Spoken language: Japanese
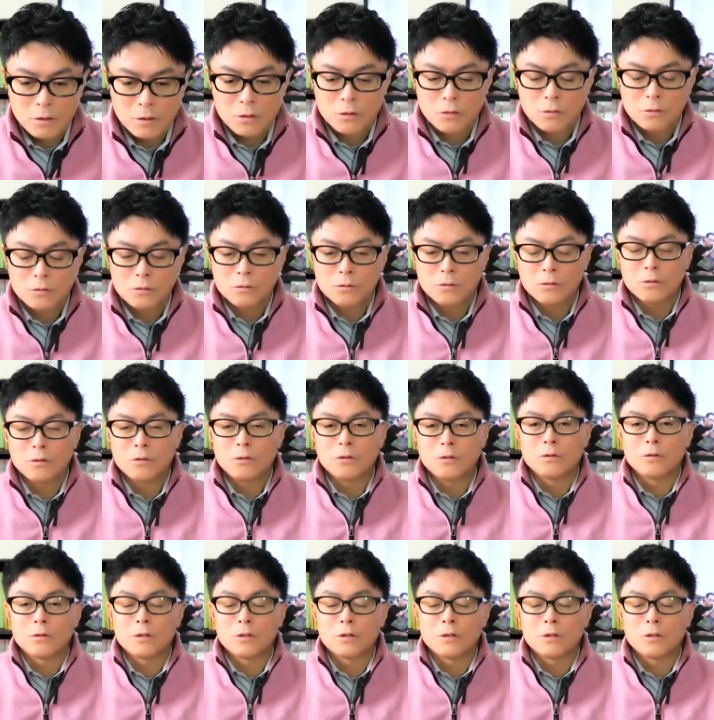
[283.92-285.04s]
中央と
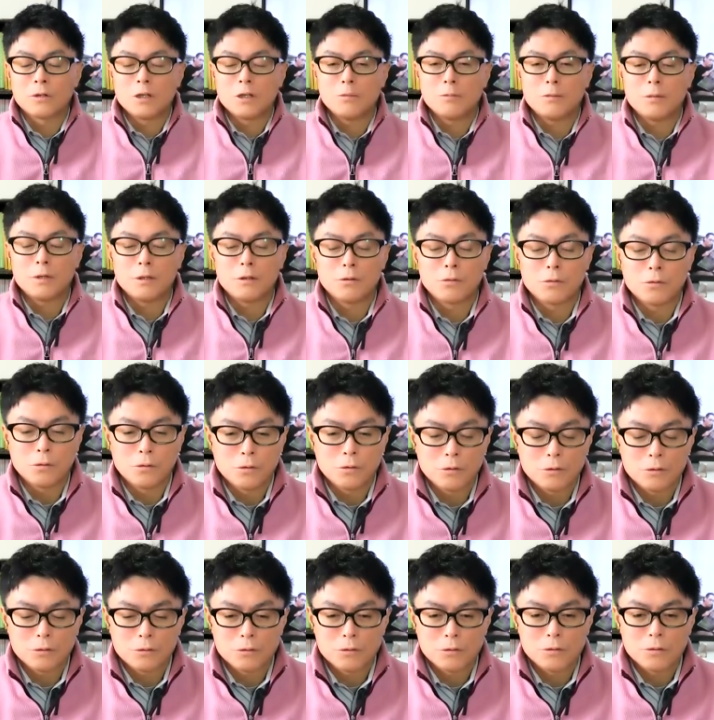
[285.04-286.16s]
の牝馬の交
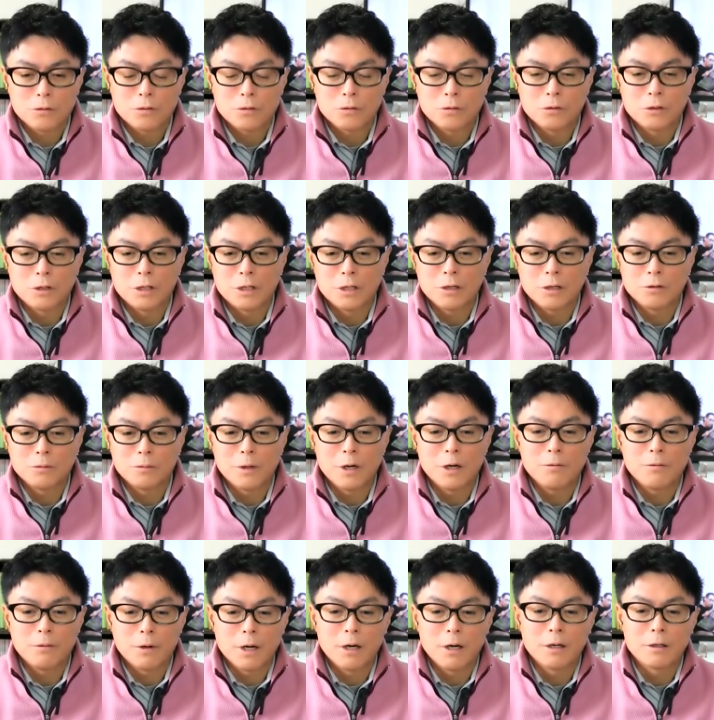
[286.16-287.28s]
流重賞になる前
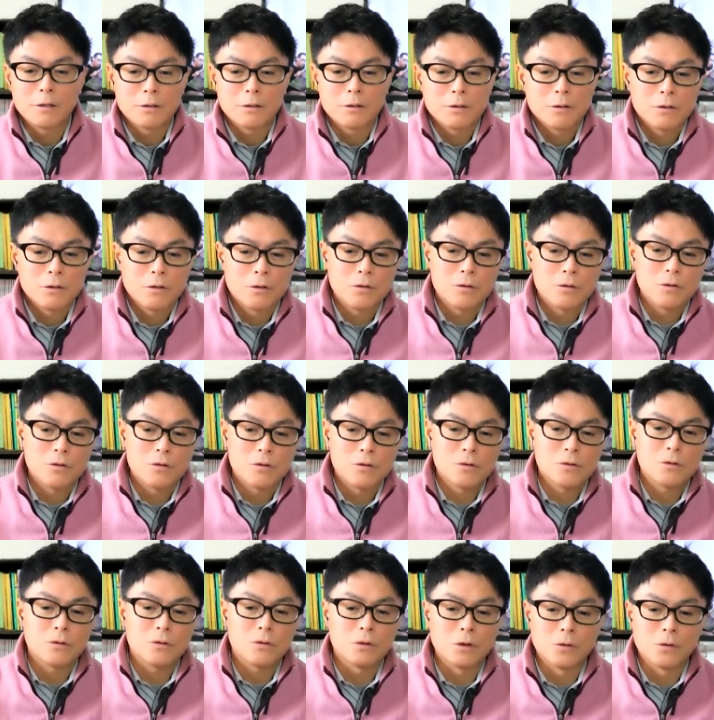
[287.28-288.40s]
は準重
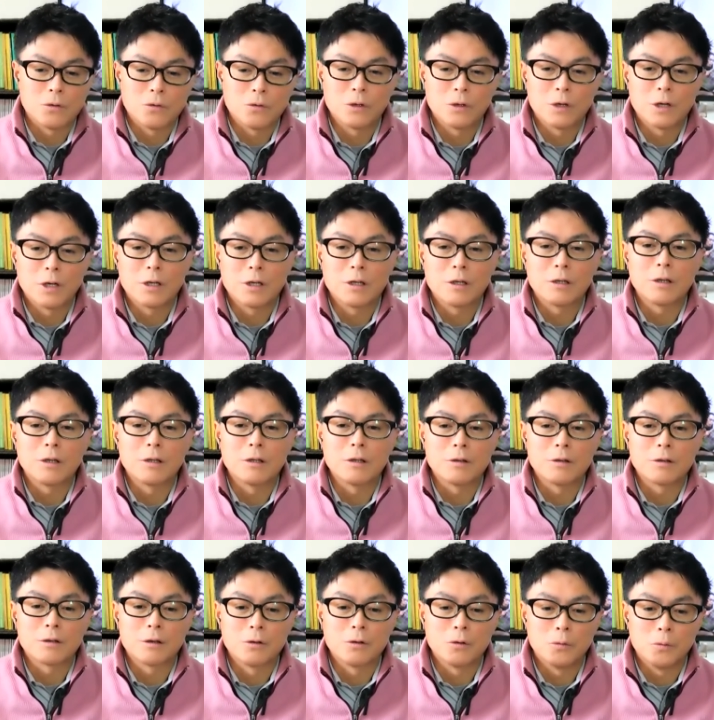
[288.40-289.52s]
賞で行われてたんで
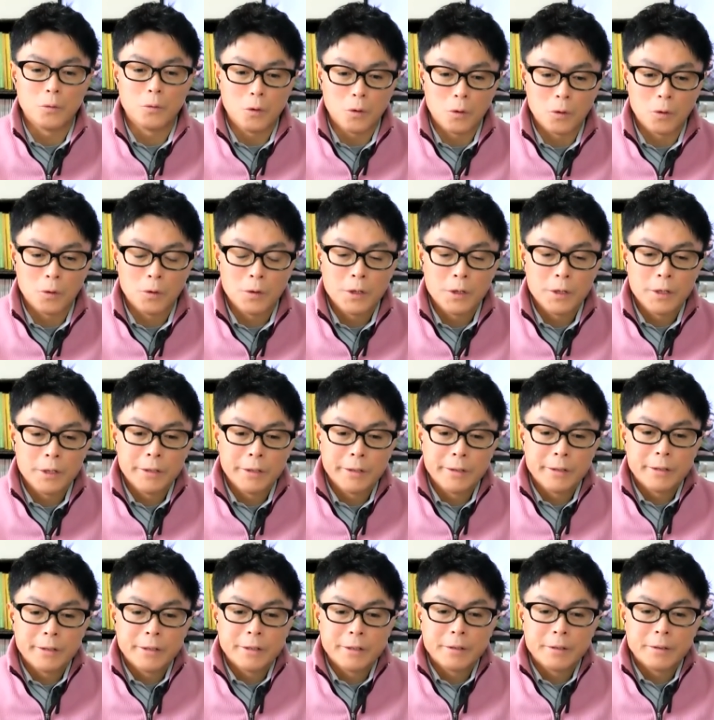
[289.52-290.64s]
すけども、
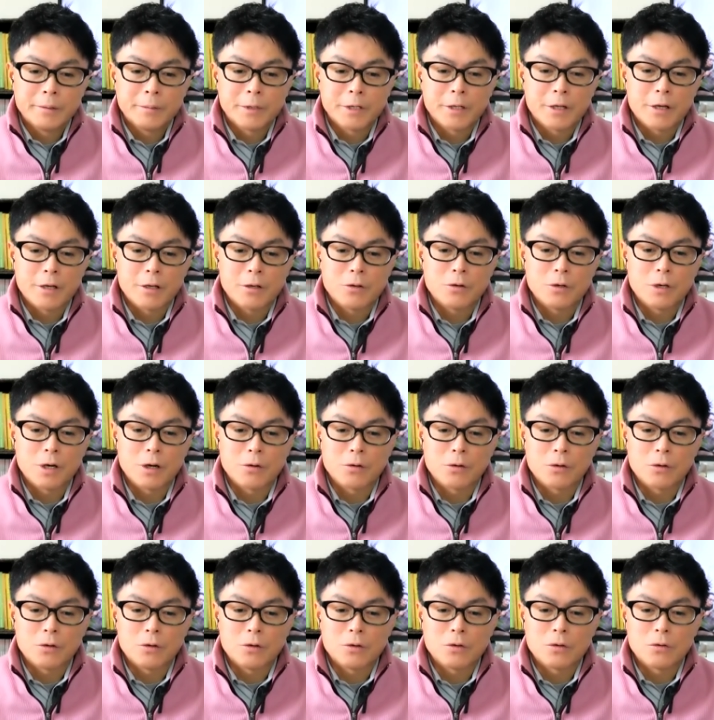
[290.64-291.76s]

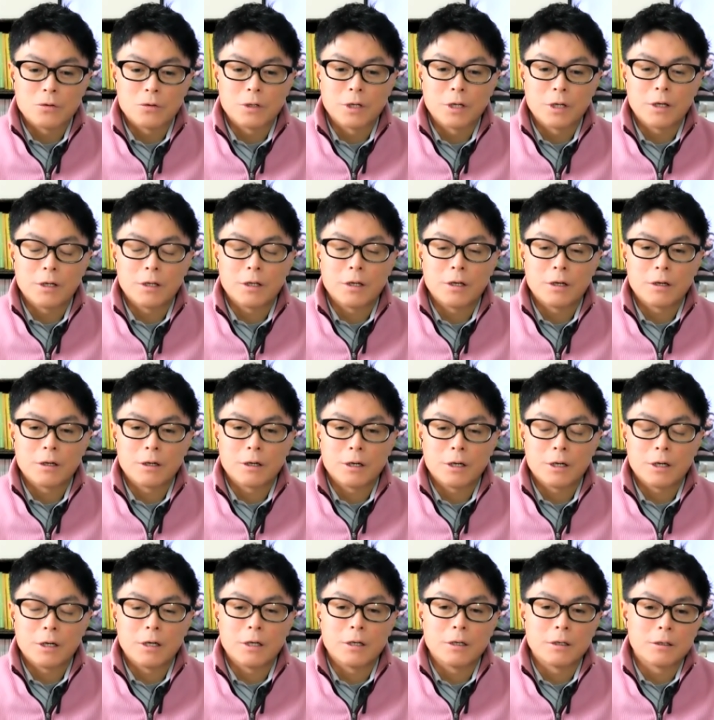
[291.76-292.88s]
1997年か
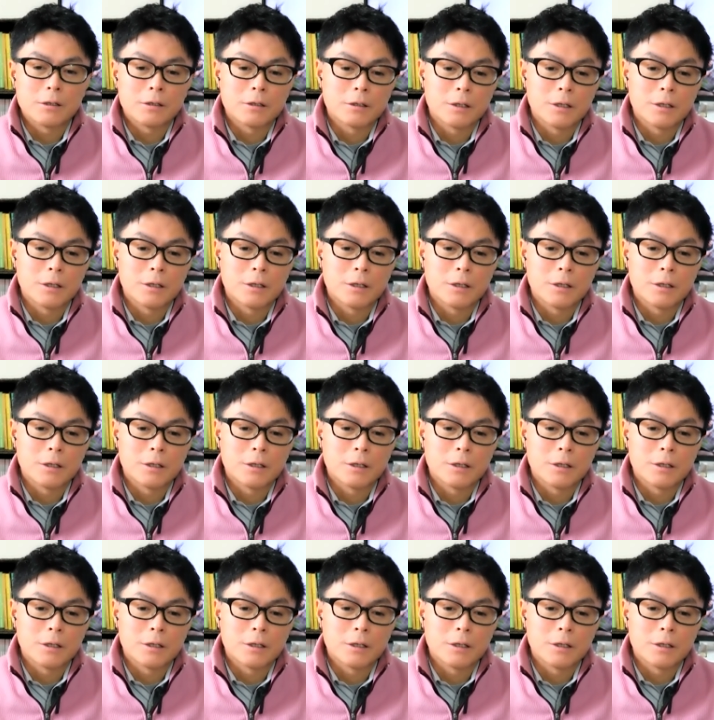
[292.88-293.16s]
ら